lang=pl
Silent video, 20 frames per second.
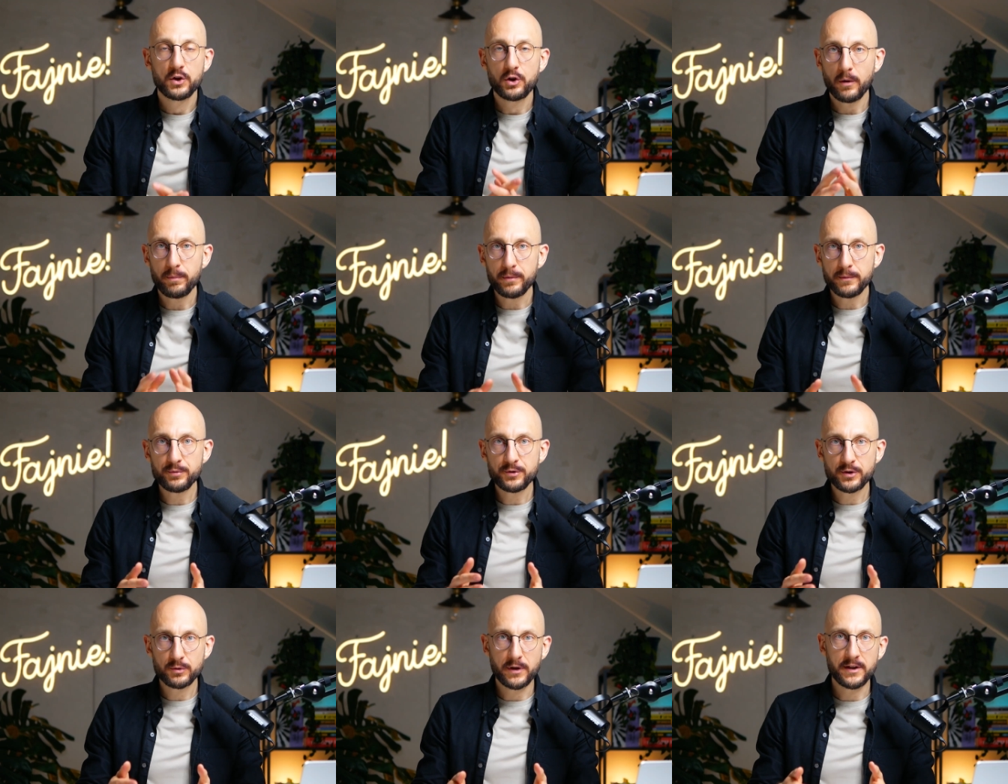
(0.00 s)
I
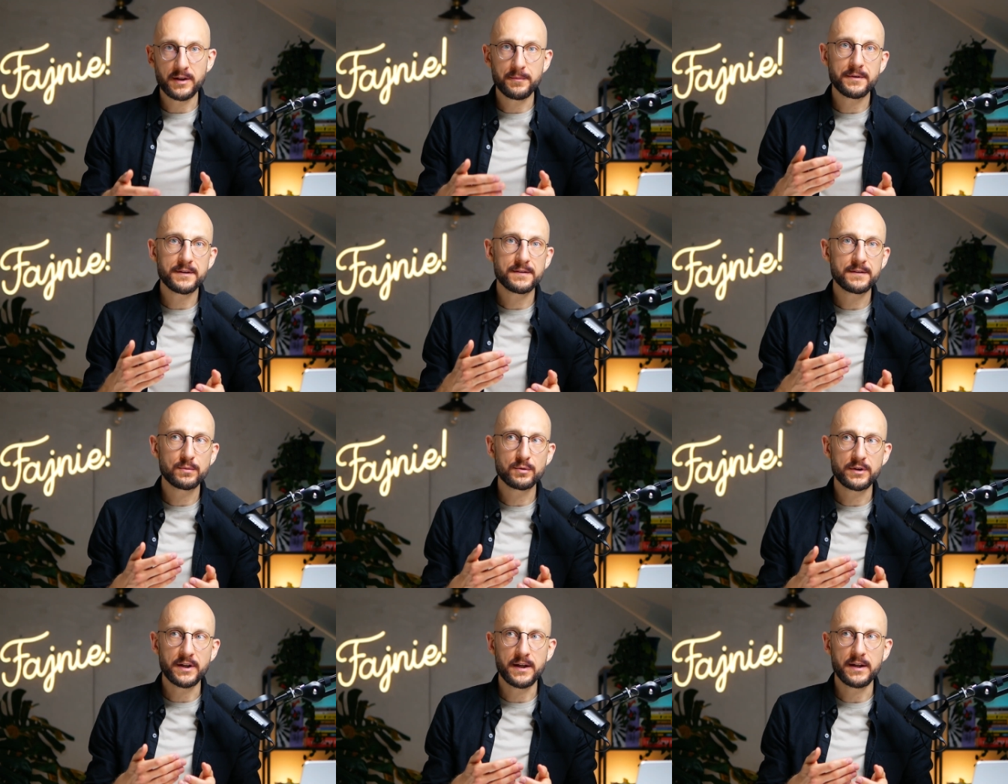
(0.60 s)
dobrym przykładem
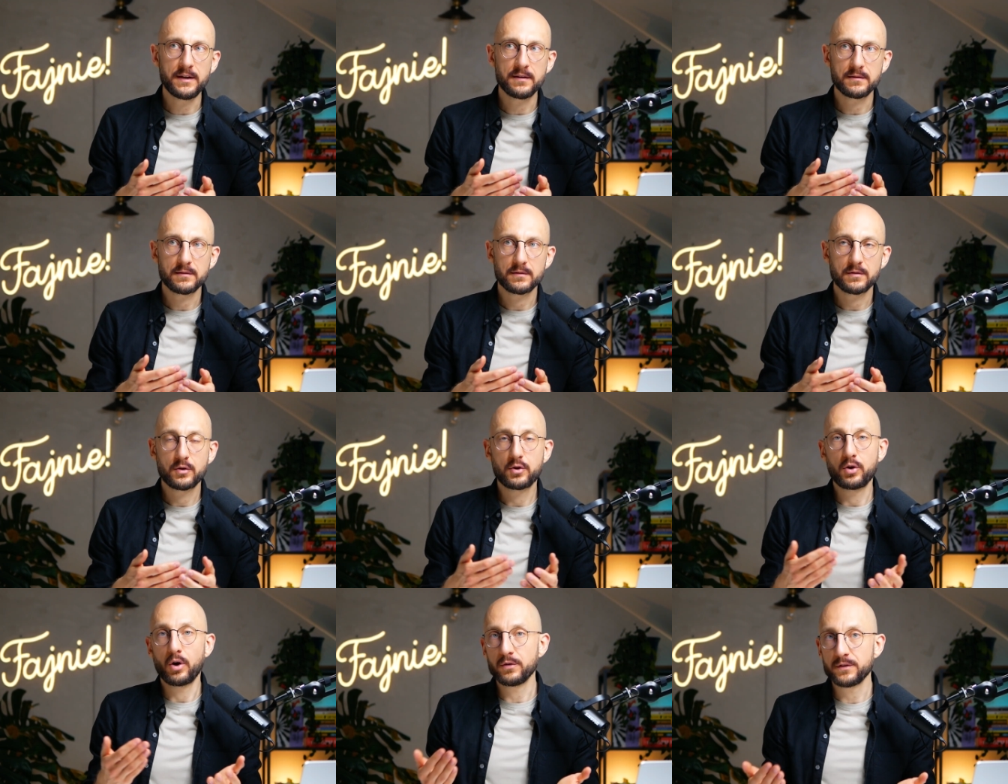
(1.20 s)
jest tutaj
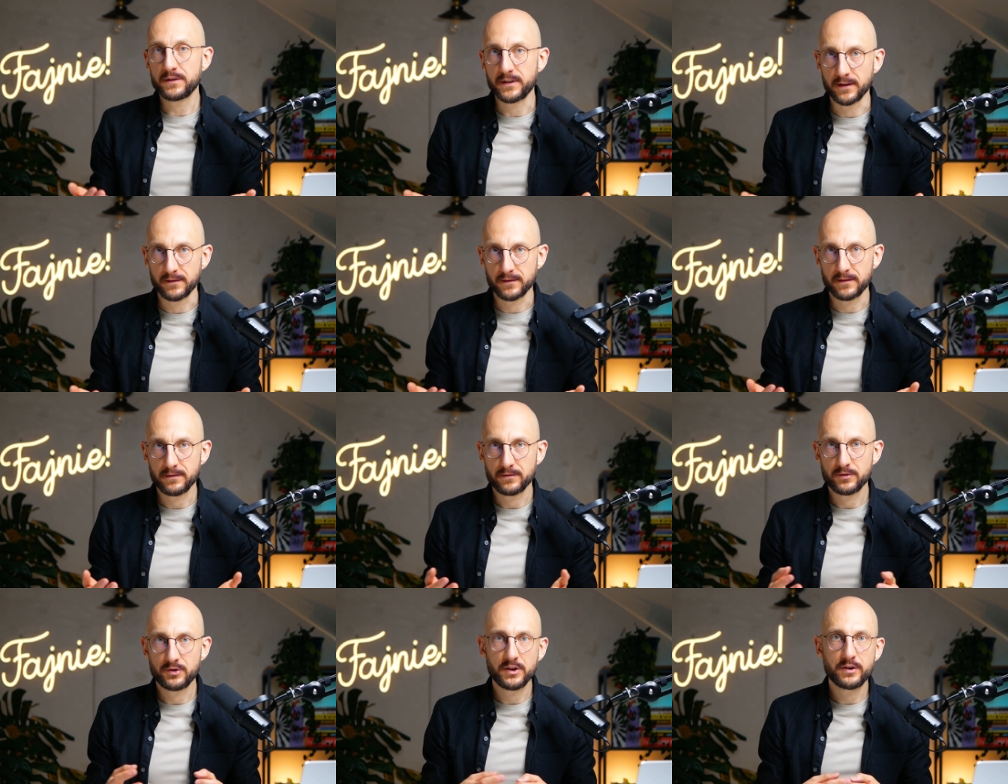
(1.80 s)

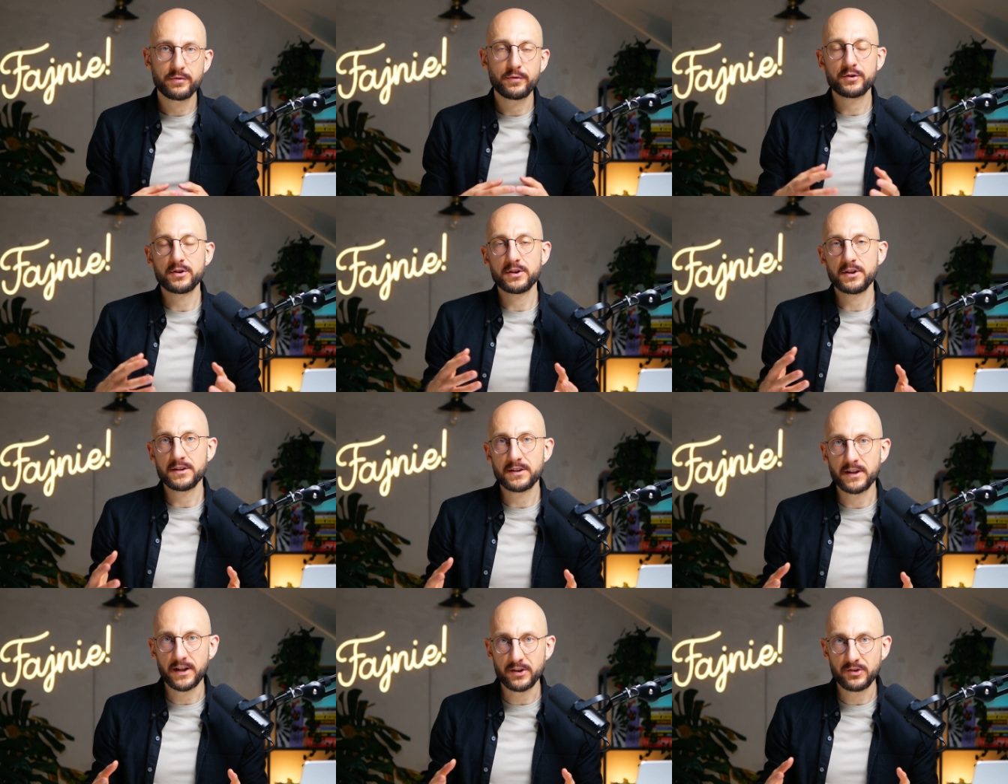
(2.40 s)
content, czyli
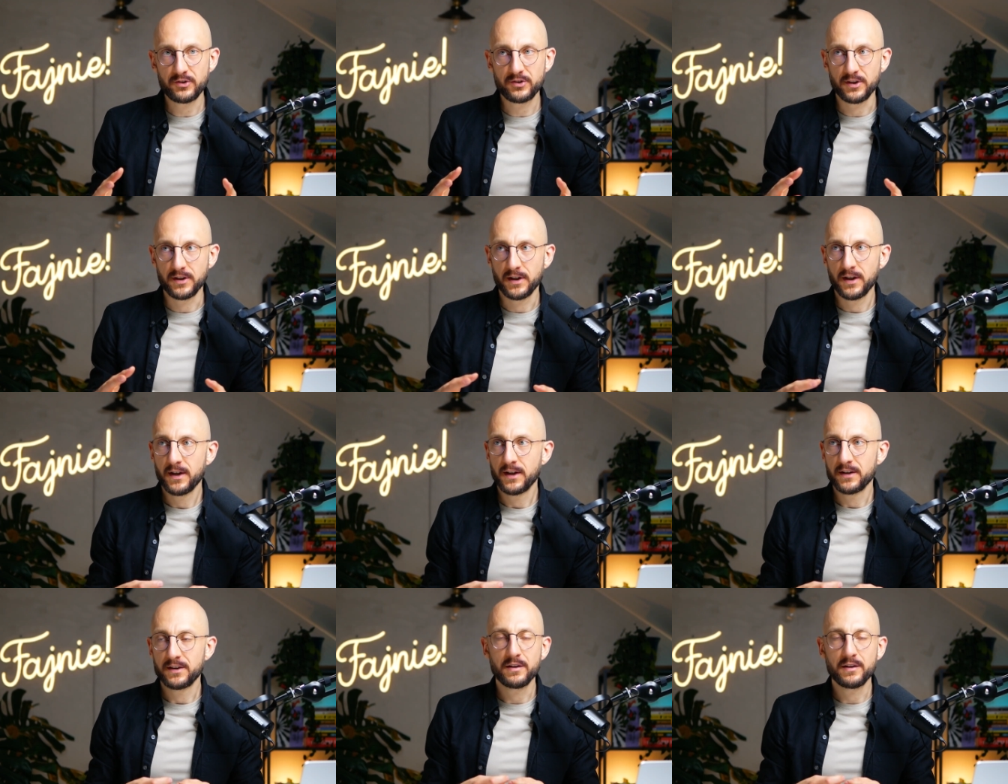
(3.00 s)
tworzenie treści.